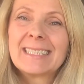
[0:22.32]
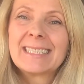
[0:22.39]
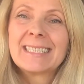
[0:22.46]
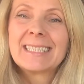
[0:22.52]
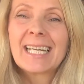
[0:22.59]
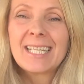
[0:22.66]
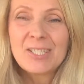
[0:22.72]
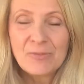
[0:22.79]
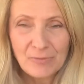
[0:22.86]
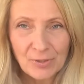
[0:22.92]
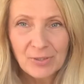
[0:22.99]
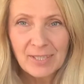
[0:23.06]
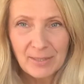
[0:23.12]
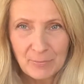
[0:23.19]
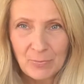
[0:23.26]

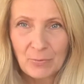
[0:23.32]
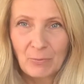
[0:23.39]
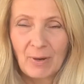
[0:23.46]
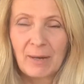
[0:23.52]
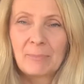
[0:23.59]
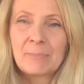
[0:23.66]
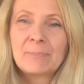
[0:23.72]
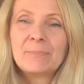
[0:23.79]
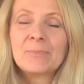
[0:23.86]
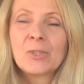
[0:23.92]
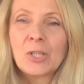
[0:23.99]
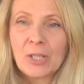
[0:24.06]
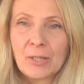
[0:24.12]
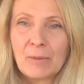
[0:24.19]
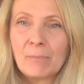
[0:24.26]
Zadziwiona byłam
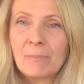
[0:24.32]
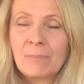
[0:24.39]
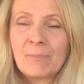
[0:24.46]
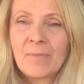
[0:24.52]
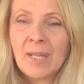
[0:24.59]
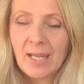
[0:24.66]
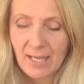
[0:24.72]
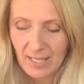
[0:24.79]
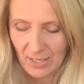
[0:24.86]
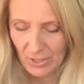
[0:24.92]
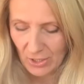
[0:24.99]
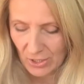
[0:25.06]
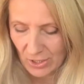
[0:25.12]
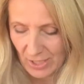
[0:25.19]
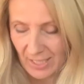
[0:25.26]
tym,
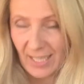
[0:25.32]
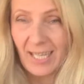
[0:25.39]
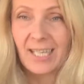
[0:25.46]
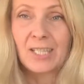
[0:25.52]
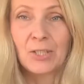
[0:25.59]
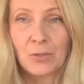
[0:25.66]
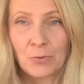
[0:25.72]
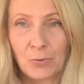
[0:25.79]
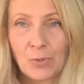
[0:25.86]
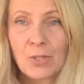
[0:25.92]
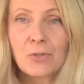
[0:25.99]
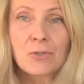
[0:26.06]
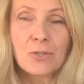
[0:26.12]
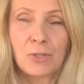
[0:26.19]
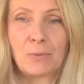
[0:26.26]
że
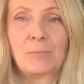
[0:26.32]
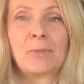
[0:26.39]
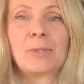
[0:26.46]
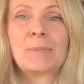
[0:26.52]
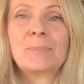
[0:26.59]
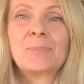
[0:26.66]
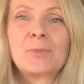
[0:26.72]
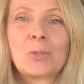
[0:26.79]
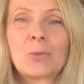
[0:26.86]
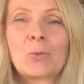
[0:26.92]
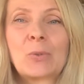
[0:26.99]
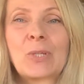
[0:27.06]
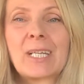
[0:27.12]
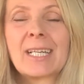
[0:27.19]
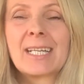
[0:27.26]
niektóre osoby,
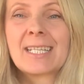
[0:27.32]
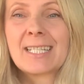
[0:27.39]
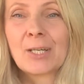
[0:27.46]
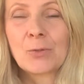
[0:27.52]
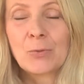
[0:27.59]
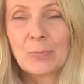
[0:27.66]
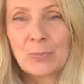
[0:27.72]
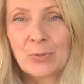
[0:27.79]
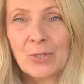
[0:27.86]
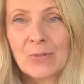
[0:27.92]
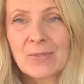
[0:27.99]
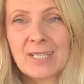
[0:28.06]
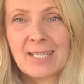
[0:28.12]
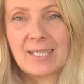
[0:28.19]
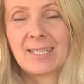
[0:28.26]
które
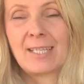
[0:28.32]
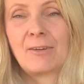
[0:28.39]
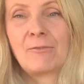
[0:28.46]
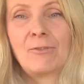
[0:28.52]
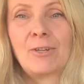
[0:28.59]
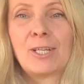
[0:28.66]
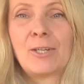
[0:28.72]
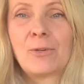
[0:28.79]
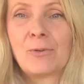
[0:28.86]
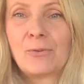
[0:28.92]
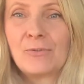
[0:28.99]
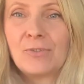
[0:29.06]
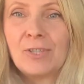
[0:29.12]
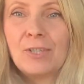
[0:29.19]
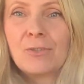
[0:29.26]
zakupują zestaw
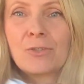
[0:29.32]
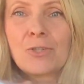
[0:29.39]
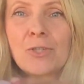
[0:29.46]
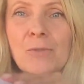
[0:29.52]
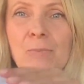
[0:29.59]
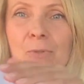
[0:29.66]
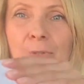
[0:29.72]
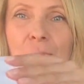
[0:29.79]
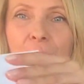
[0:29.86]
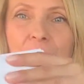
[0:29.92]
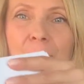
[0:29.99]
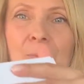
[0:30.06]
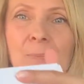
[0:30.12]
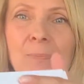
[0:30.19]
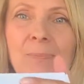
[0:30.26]
olejków i
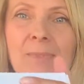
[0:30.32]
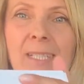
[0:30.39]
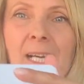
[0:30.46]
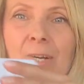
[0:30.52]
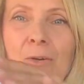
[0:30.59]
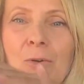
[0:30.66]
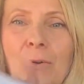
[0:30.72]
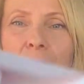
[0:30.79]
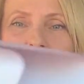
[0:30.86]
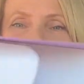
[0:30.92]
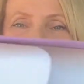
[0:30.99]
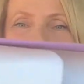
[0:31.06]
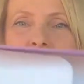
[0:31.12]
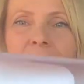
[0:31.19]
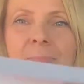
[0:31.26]
otrzymują taką
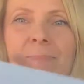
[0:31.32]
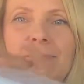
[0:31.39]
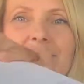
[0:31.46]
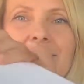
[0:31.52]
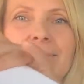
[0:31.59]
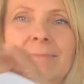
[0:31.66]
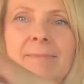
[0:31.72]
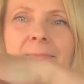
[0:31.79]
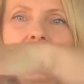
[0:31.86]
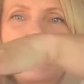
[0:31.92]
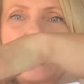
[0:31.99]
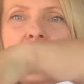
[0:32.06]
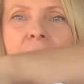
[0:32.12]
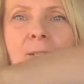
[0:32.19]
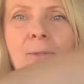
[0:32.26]

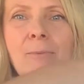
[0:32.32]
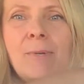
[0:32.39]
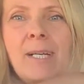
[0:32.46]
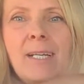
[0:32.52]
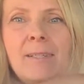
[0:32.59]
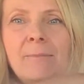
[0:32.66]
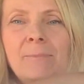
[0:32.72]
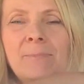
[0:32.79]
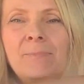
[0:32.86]
przesyłkę,